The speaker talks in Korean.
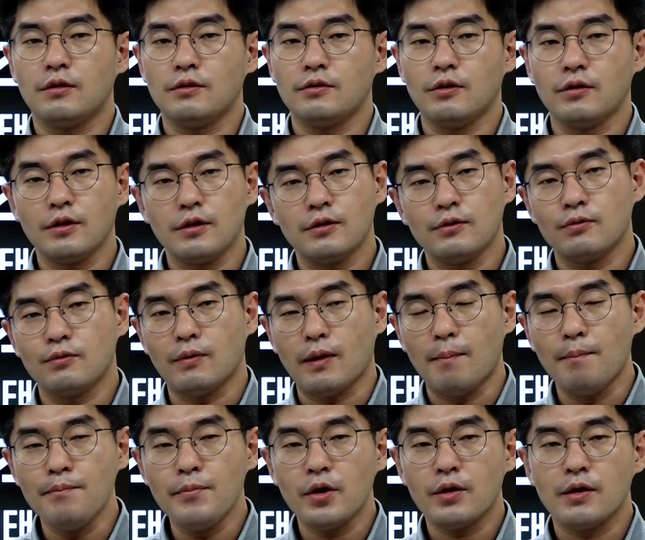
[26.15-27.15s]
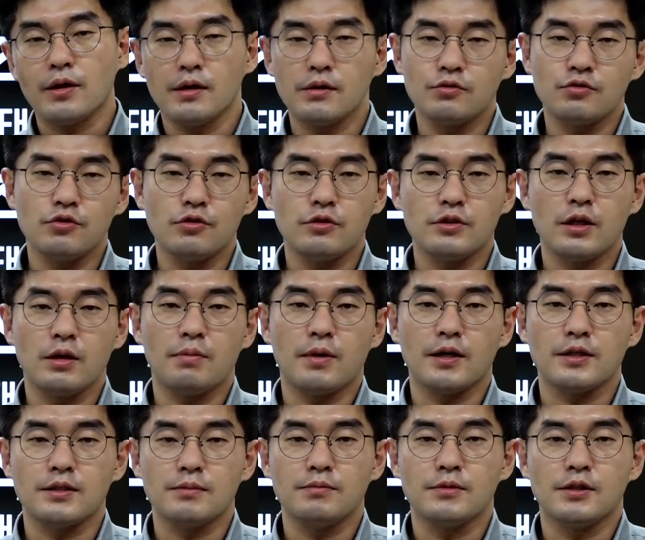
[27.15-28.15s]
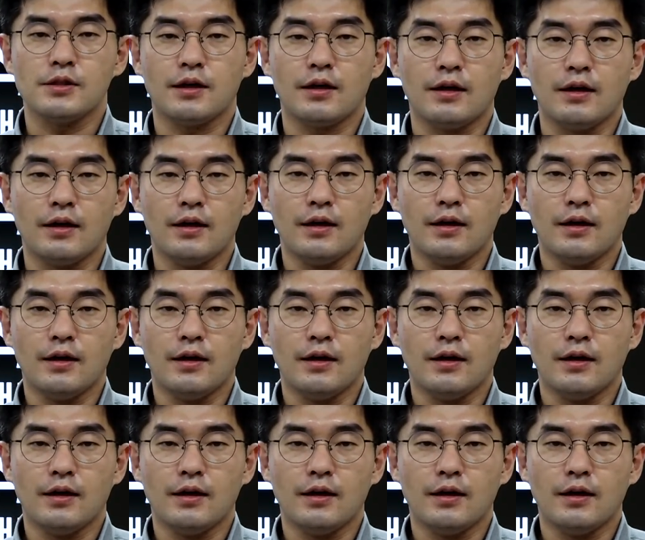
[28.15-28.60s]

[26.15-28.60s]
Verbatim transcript: 여기는 완벽한 출제 밭입니다